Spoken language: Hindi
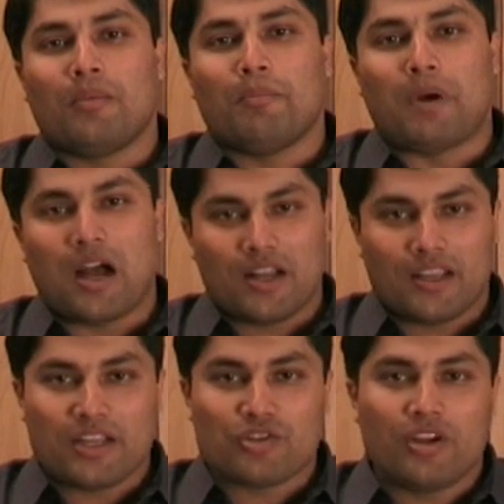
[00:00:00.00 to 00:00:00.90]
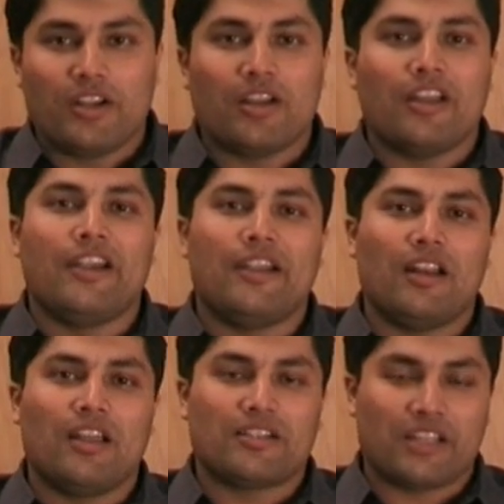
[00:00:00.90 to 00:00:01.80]
बाहर के जो
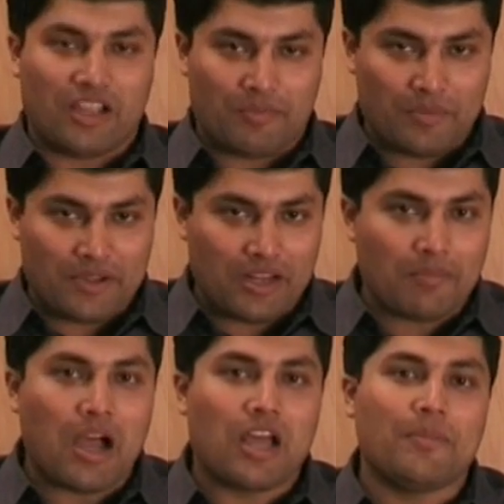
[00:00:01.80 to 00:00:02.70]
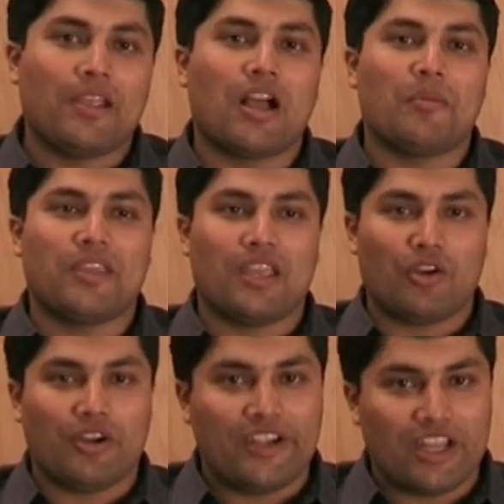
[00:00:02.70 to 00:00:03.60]
रिटेलर्स है अभी मैंने बाहर भी काम किया
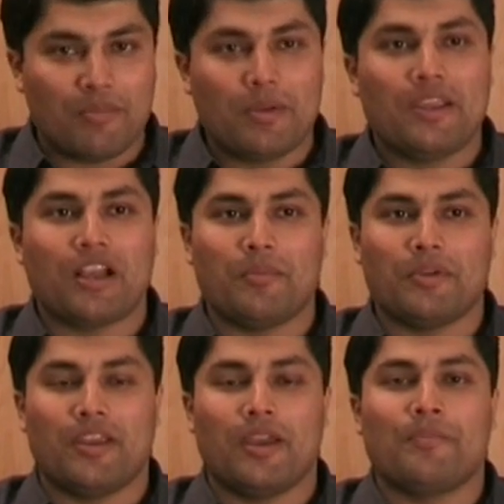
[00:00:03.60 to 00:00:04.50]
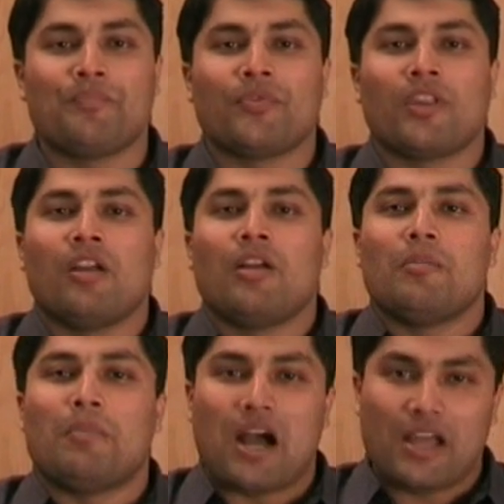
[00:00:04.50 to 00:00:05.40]
और इंडिया में भी काम किया है
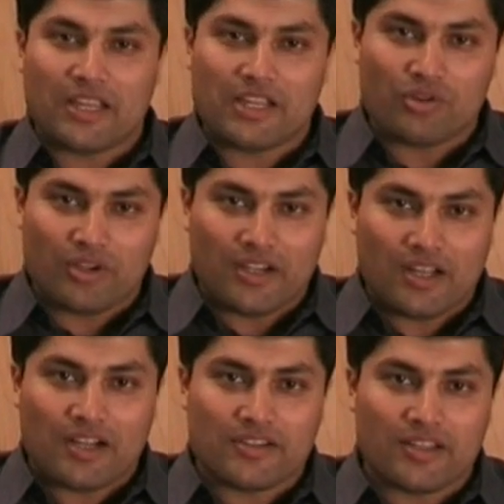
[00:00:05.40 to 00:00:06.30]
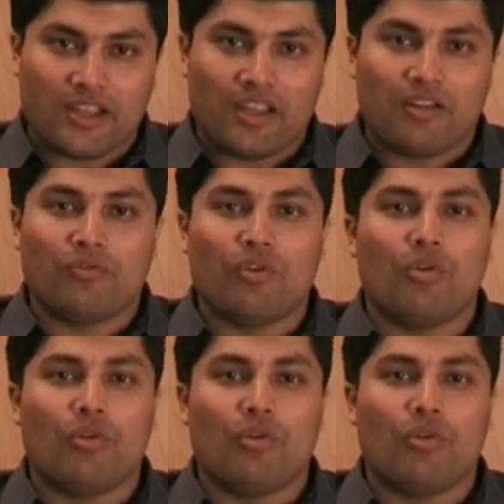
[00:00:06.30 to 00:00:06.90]
बाहर के जो रिटेलर्स है वो